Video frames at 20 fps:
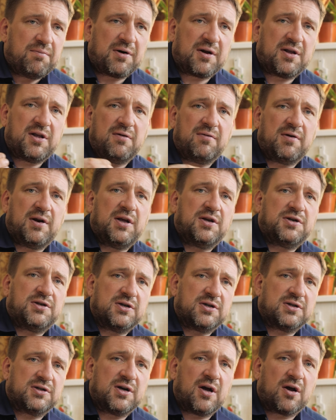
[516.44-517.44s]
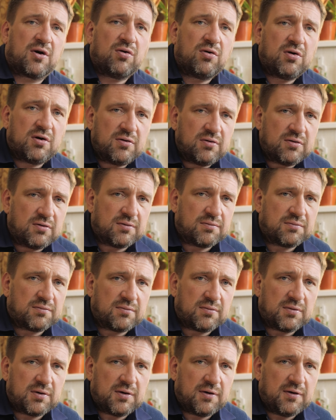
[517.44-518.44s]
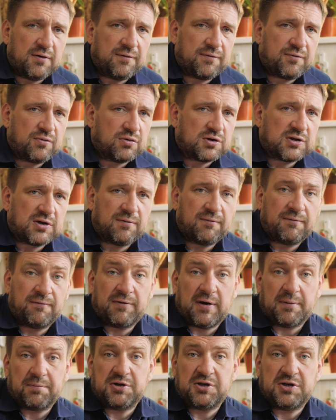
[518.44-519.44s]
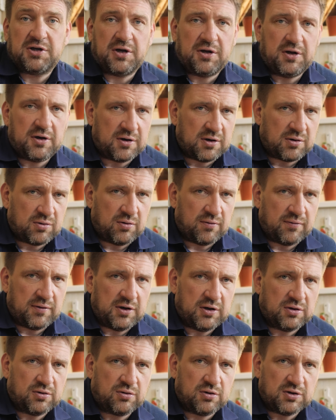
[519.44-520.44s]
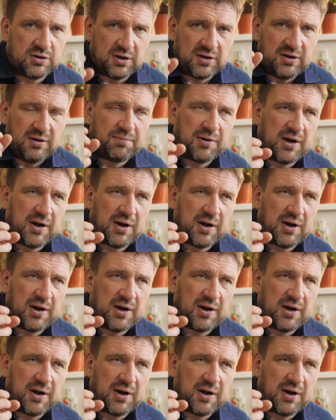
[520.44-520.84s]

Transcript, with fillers: противоречия с гороховым э, вкусом вообще никакого нет. То есть они